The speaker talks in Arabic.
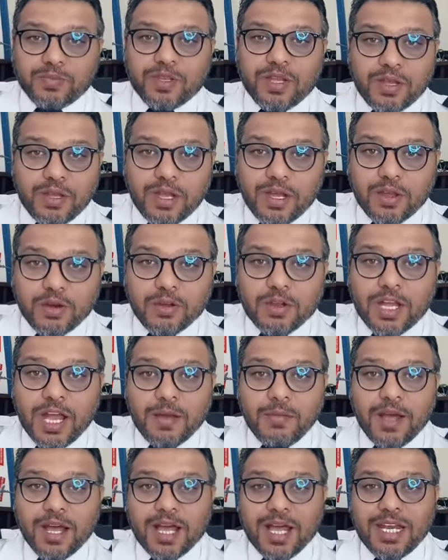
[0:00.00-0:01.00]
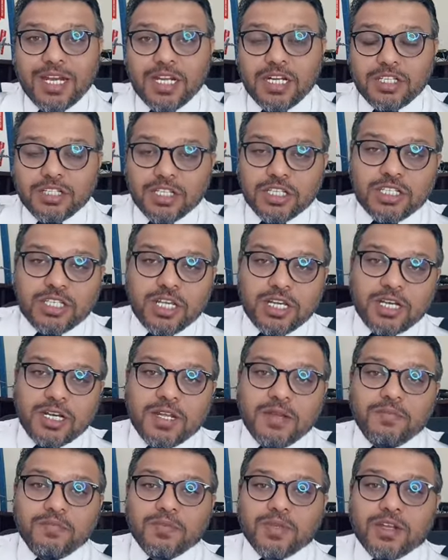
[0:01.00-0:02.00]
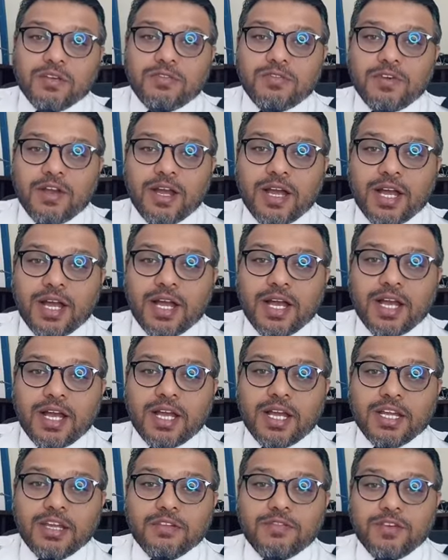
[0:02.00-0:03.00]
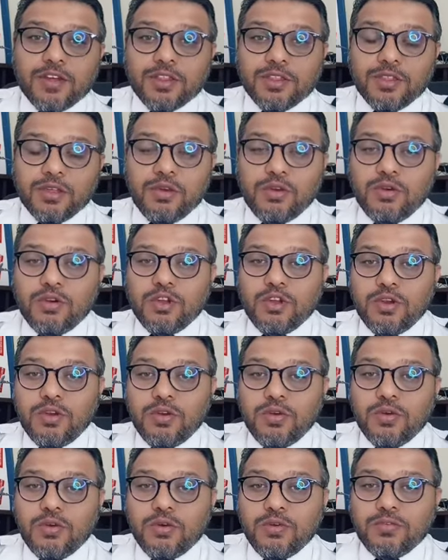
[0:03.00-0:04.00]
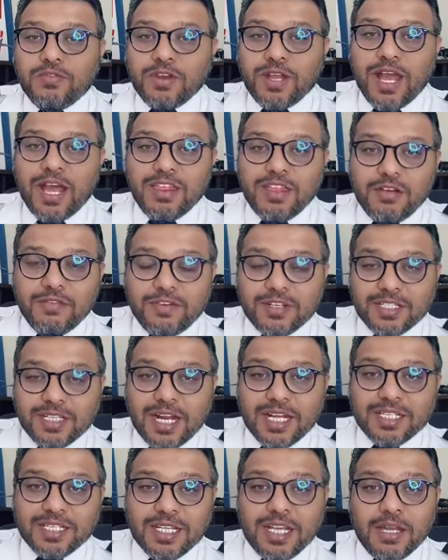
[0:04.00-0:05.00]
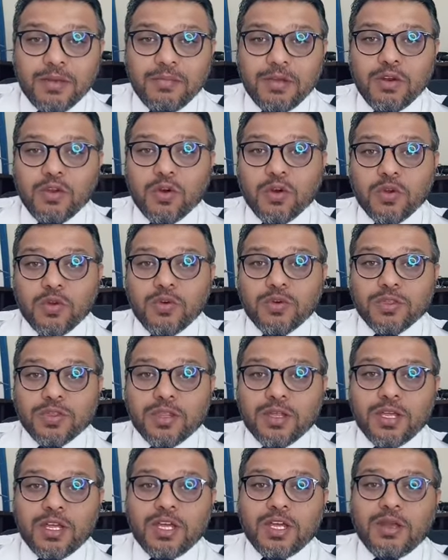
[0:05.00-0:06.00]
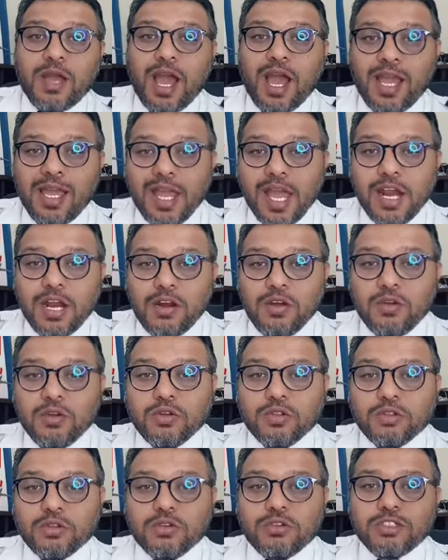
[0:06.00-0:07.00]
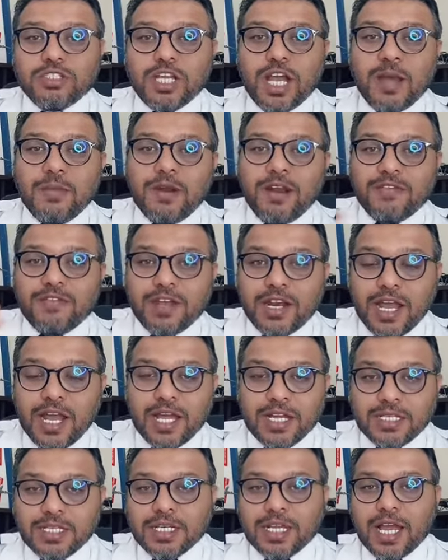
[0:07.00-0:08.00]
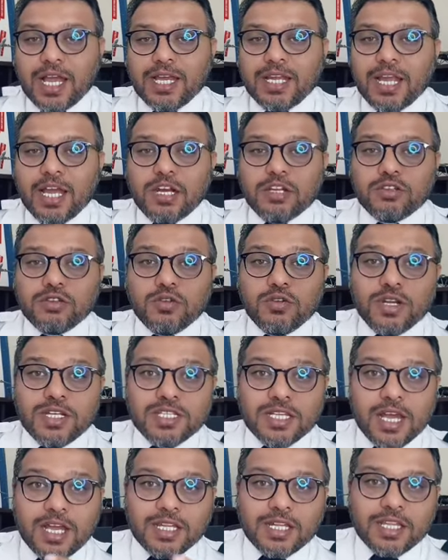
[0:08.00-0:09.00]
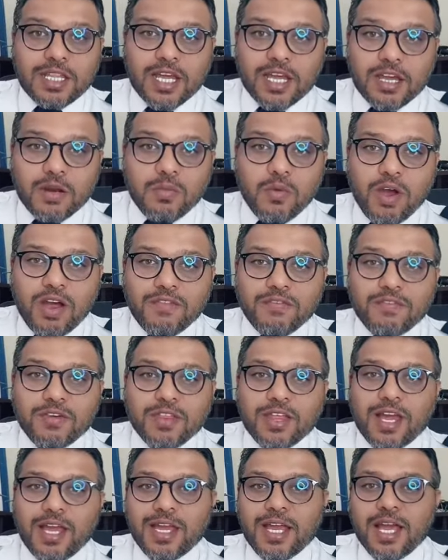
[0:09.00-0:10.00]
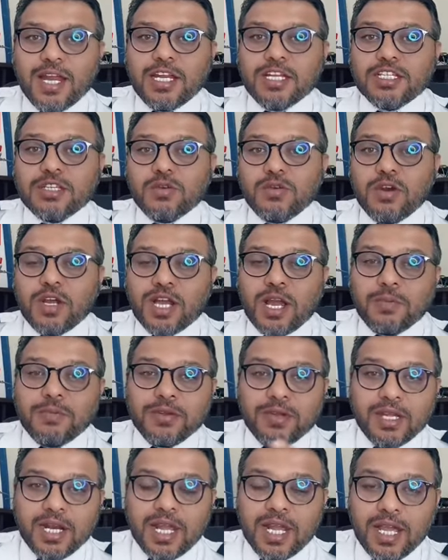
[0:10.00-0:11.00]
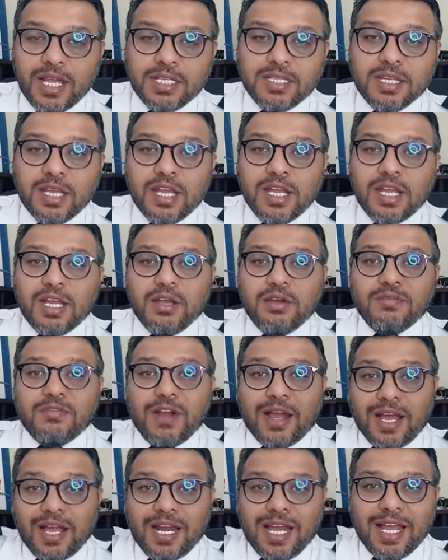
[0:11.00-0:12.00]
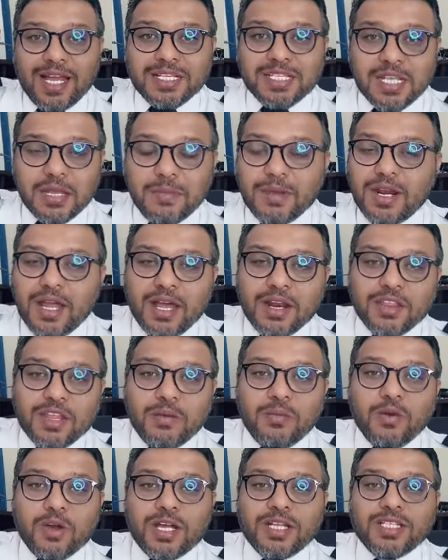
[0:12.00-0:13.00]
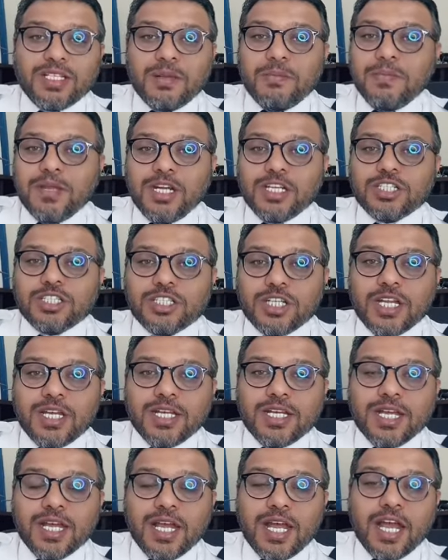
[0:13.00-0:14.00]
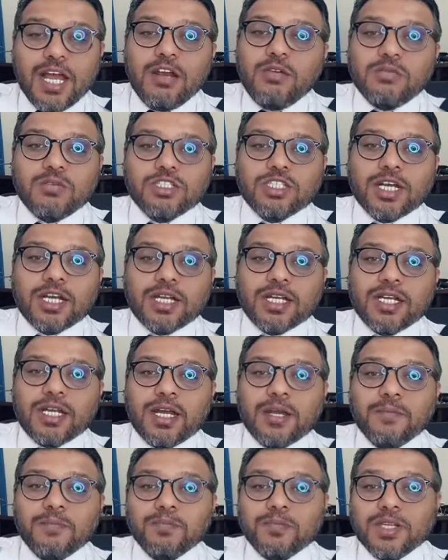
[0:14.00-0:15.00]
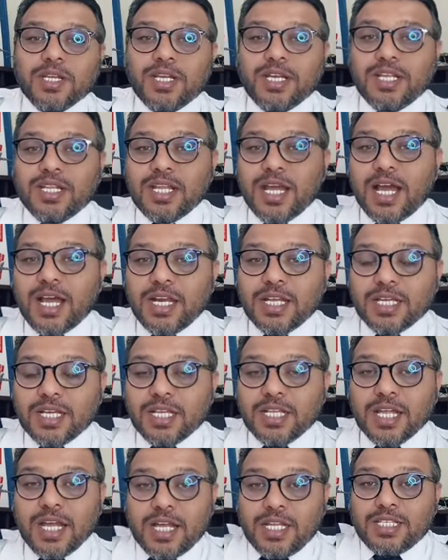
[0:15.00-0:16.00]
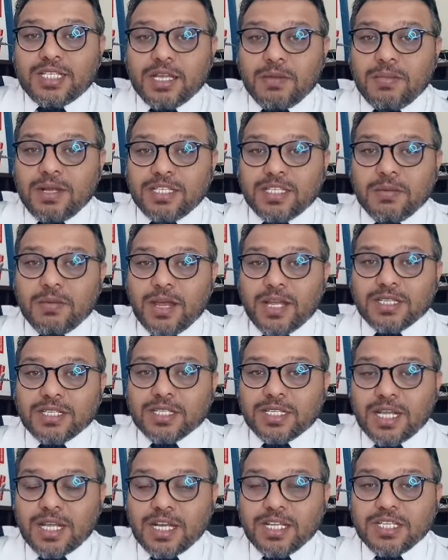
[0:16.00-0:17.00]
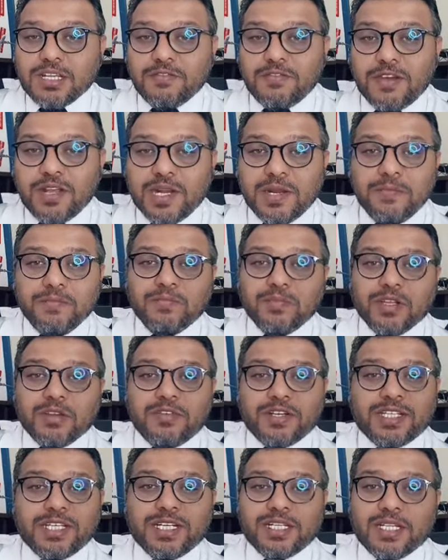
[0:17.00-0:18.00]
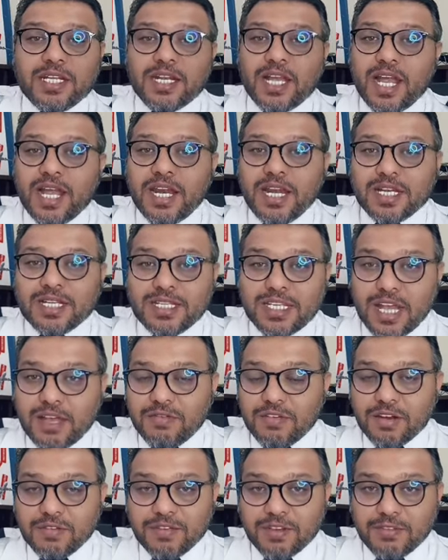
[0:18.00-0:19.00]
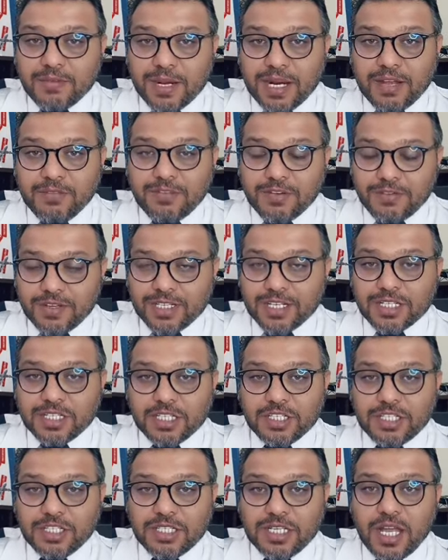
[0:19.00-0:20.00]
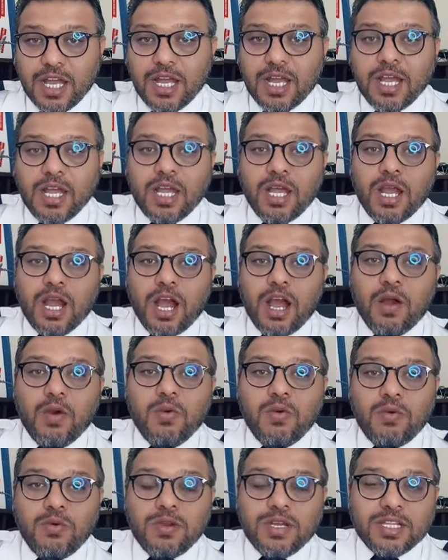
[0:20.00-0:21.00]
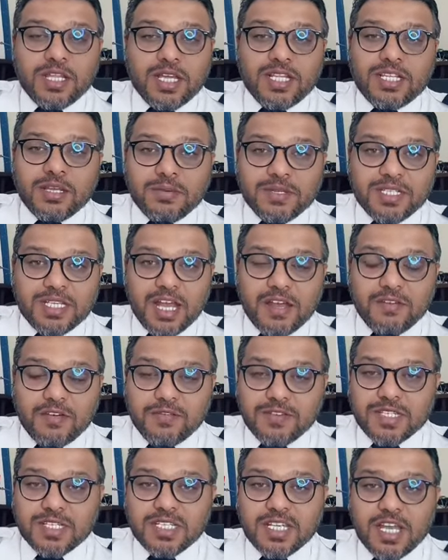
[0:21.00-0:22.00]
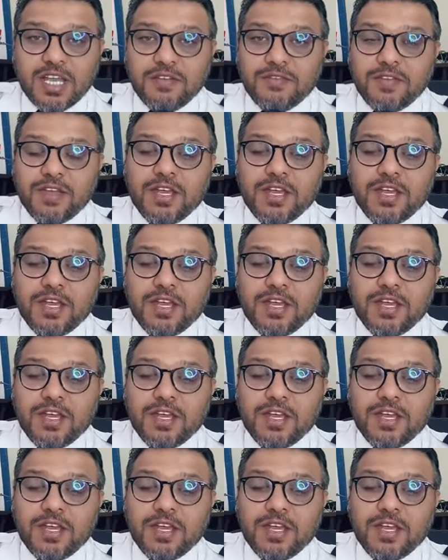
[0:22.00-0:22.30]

آه، ركابها قليل جدا فيفضلوا انه في هذه الفترات نعمل عروض احيانا العروض تكون شامله فنادق احيانا تكون اسعار تذاكر مخفضه احيانا يسووا لك ابجريد فعلى حسب العرض المقدم من الشركه المشغله لذلك اذا انت ما انت مخطط على سفر فتقدر يا انك تسافر في مرحله في فتره الشتاء او اذا انت بتسافر في الصيف